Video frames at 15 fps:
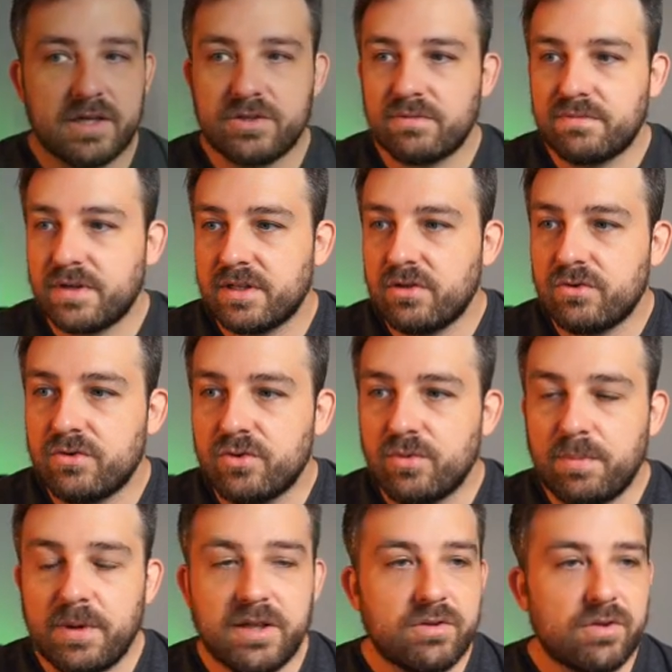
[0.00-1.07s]
en fait dans deux
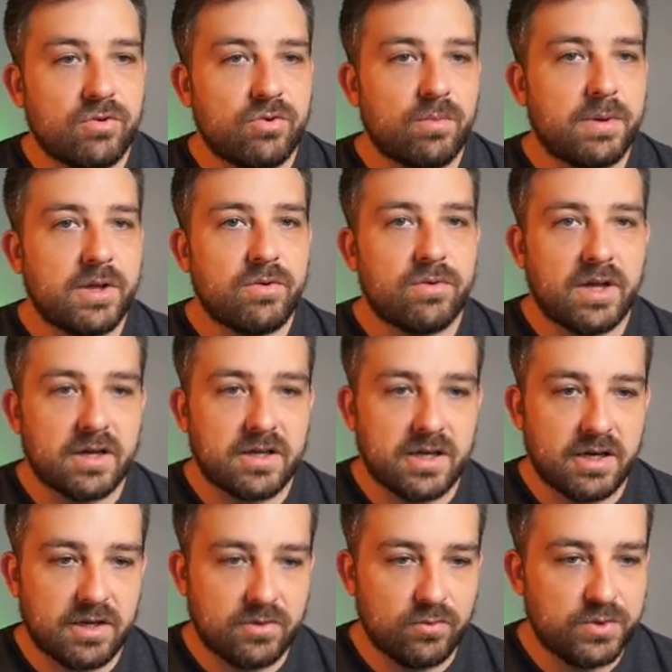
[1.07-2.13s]
plans, dans deux plans, on a
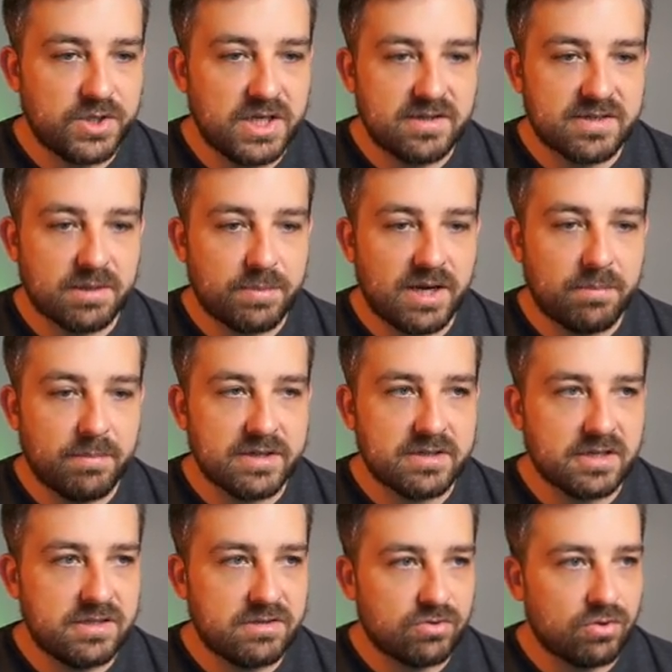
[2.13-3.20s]
un, outil qui s'appelle la
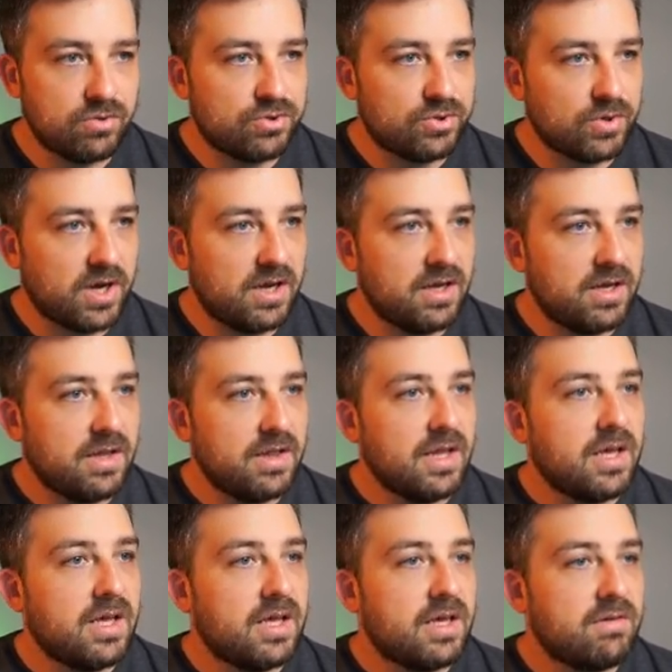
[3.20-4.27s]
matrice structurelle
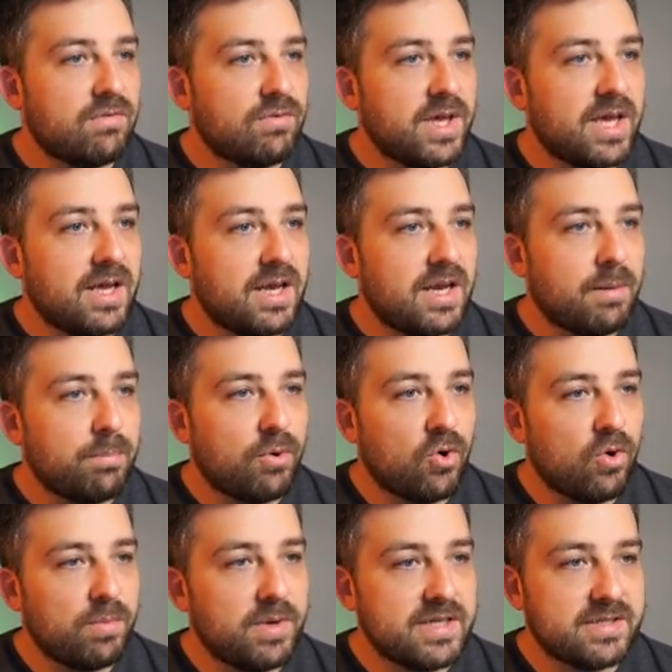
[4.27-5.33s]
et vous voyez la
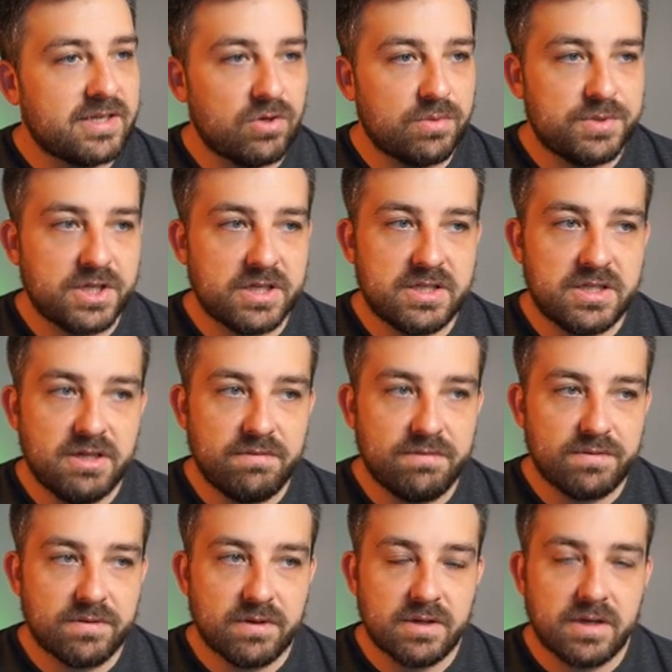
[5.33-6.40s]
promesse et
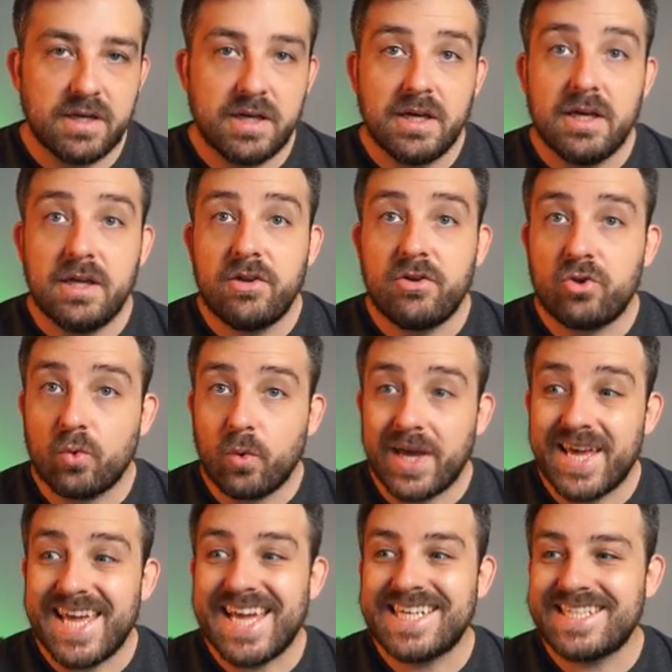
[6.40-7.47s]
l'objectif sont
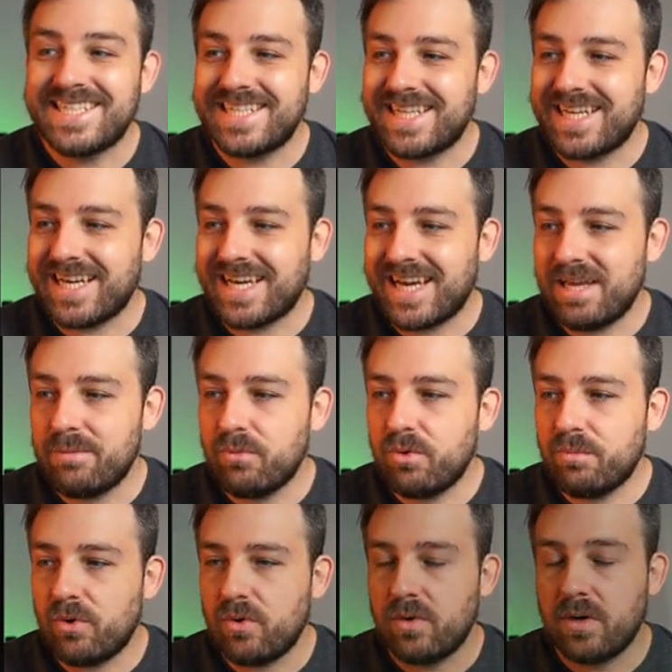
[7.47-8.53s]

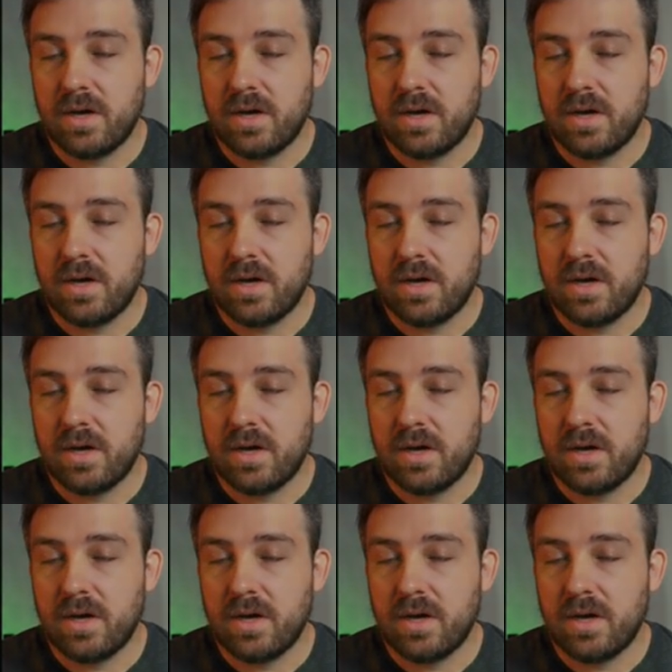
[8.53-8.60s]
extrêmement